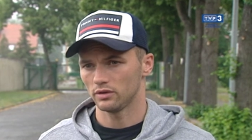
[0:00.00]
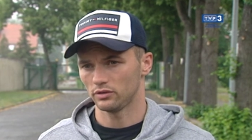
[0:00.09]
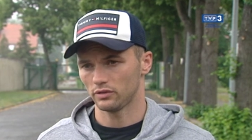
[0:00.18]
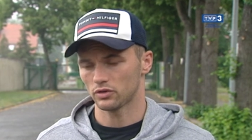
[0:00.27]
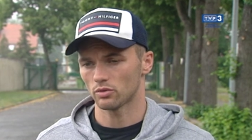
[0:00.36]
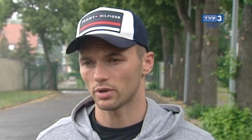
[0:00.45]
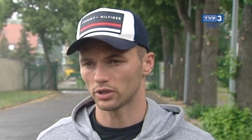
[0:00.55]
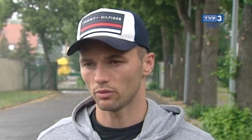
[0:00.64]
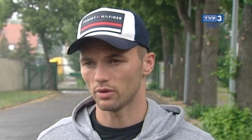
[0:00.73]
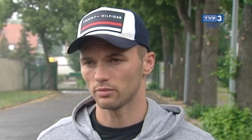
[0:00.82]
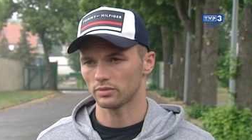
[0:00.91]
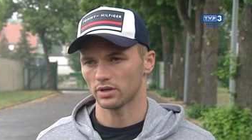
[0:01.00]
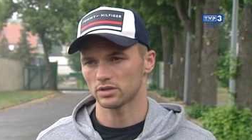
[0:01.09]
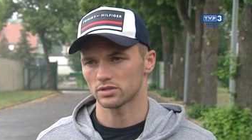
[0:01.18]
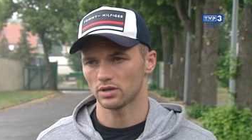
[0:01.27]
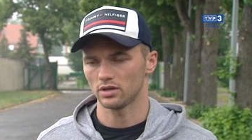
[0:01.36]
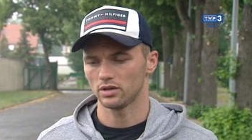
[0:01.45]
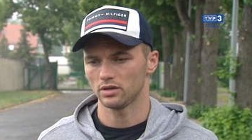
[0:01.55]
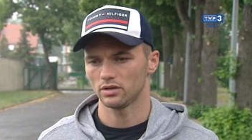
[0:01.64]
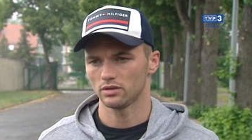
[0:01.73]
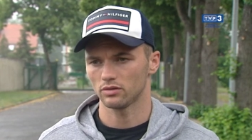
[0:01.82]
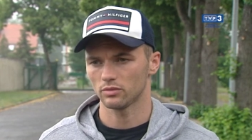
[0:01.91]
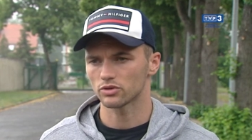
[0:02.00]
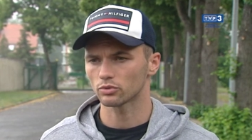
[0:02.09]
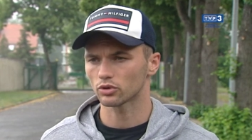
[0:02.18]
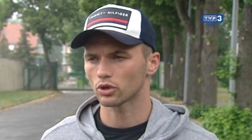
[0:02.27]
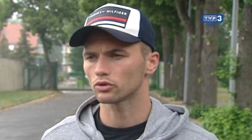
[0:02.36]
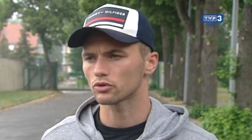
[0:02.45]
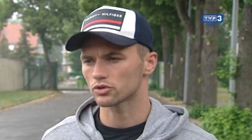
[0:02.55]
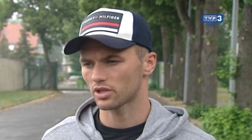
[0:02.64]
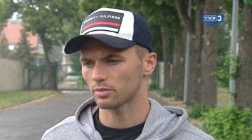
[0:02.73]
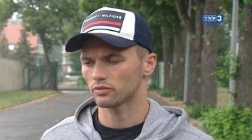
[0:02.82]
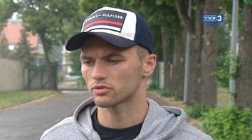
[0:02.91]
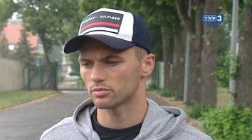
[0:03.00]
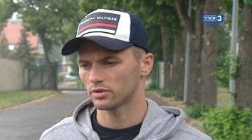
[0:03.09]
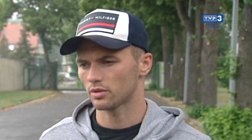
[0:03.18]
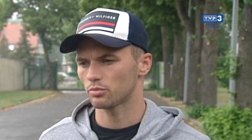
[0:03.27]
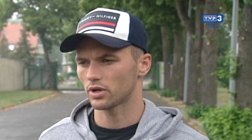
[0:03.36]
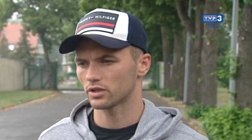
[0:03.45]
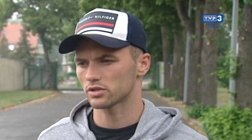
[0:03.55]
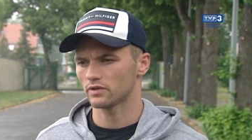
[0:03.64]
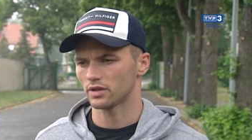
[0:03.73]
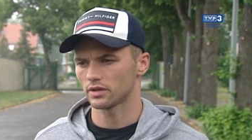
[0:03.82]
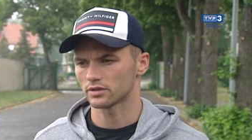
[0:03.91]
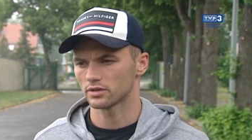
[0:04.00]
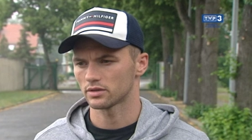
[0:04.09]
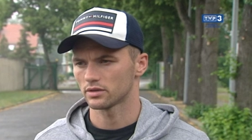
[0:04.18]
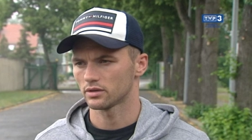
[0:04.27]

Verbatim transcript: z większą renomą, także no, będziemy do tego dążyć na pewno, żeby ten puchar też wygrać. Te